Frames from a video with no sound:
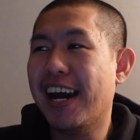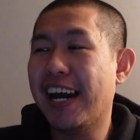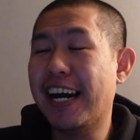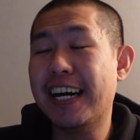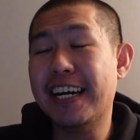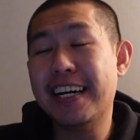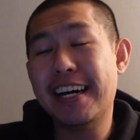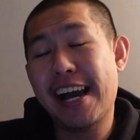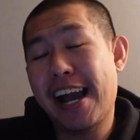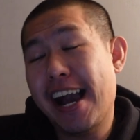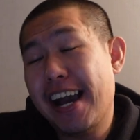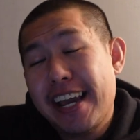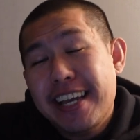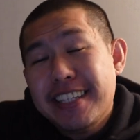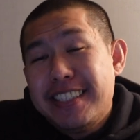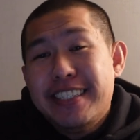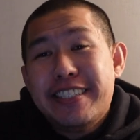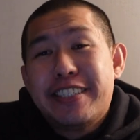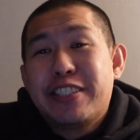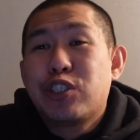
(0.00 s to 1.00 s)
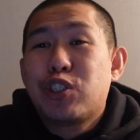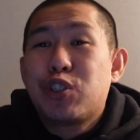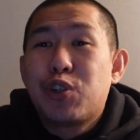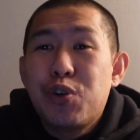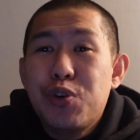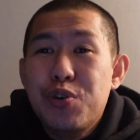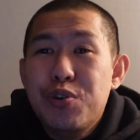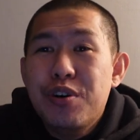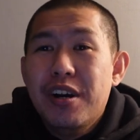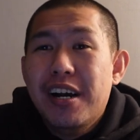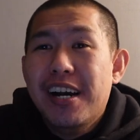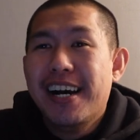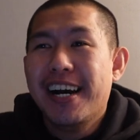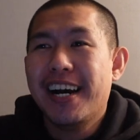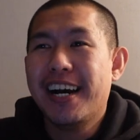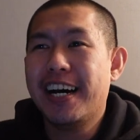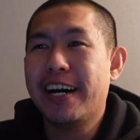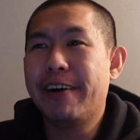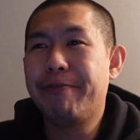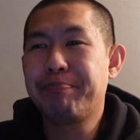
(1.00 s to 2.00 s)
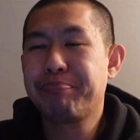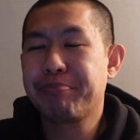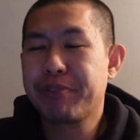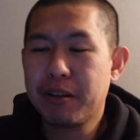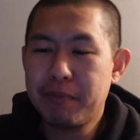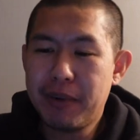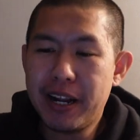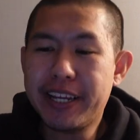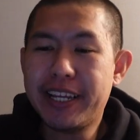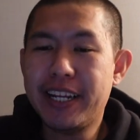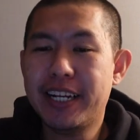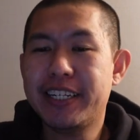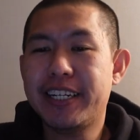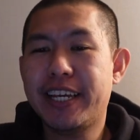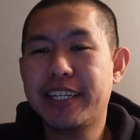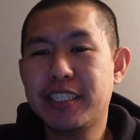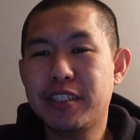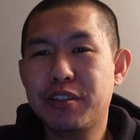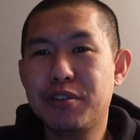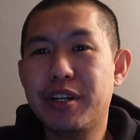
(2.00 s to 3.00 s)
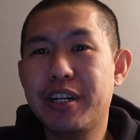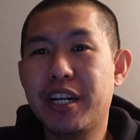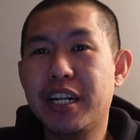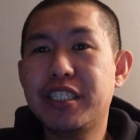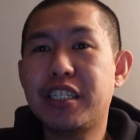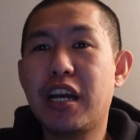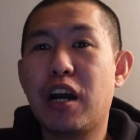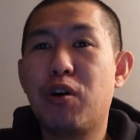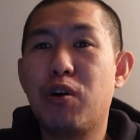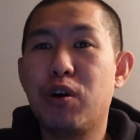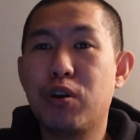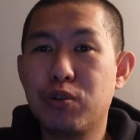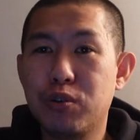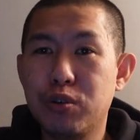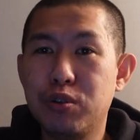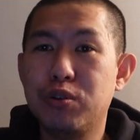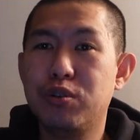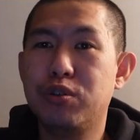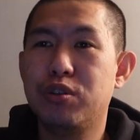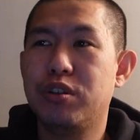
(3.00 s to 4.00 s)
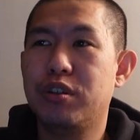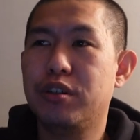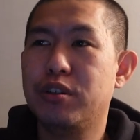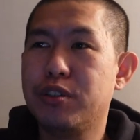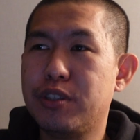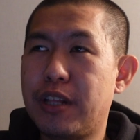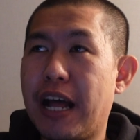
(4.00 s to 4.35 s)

Uh, I guess it's true. Um, Malah Killian Hayes itu adalah jagoan gue dulu.